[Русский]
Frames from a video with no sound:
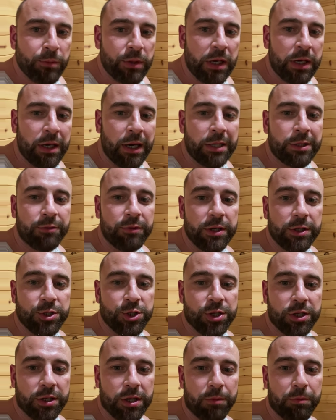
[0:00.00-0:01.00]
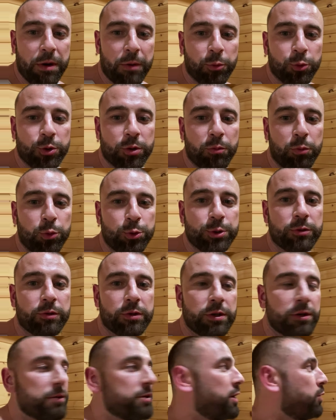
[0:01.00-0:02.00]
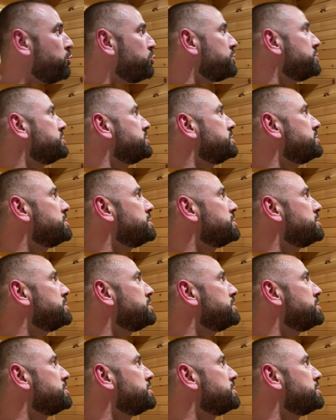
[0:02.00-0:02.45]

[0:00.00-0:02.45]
Такая ответочка там, как будто Бузова на ухе